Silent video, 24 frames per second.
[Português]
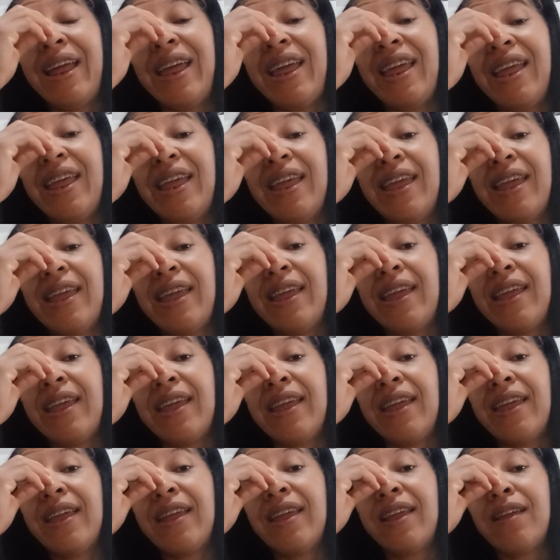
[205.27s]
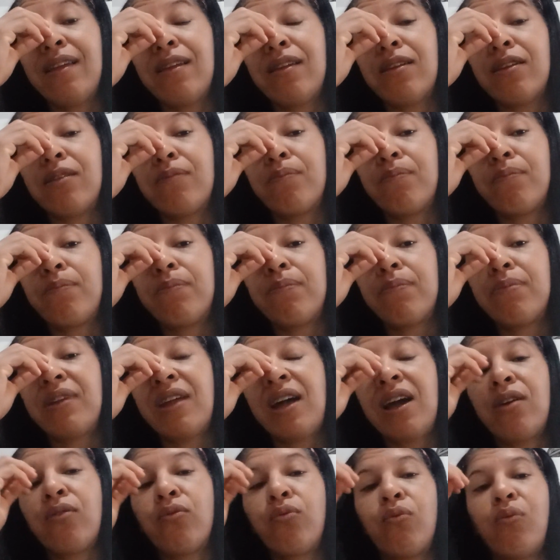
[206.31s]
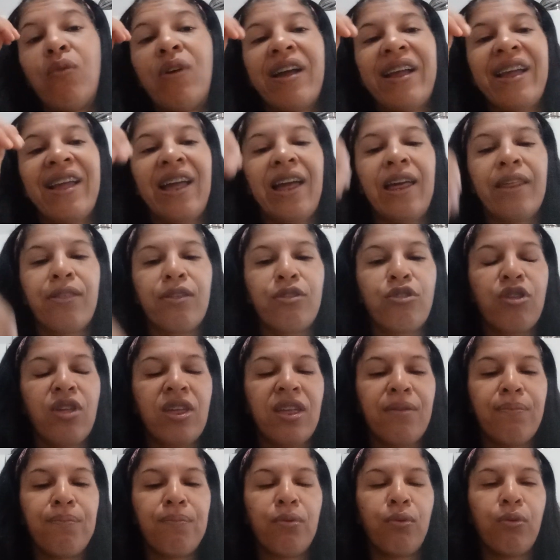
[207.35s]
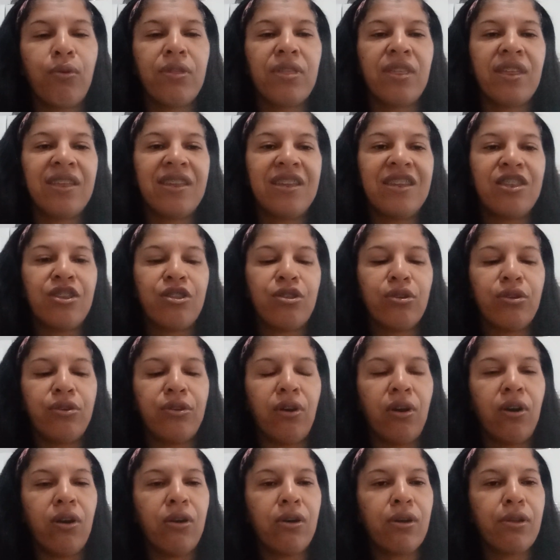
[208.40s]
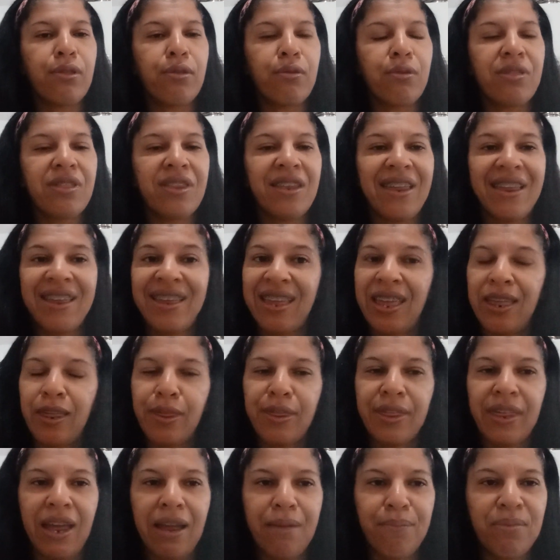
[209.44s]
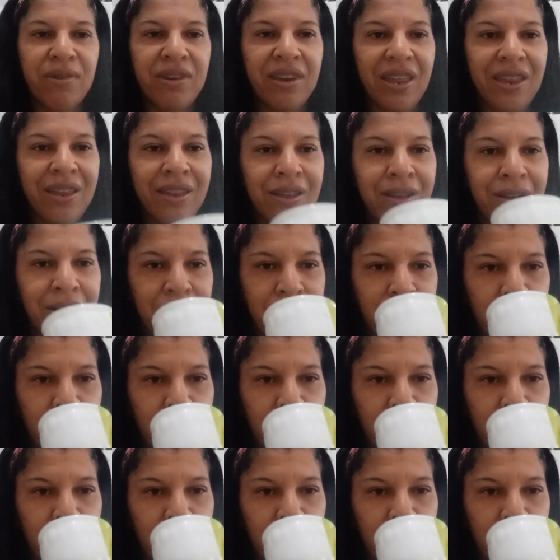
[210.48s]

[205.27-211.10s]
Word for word: é, para alguma casa de repouso aí de idosos, né? Quem sabe, né?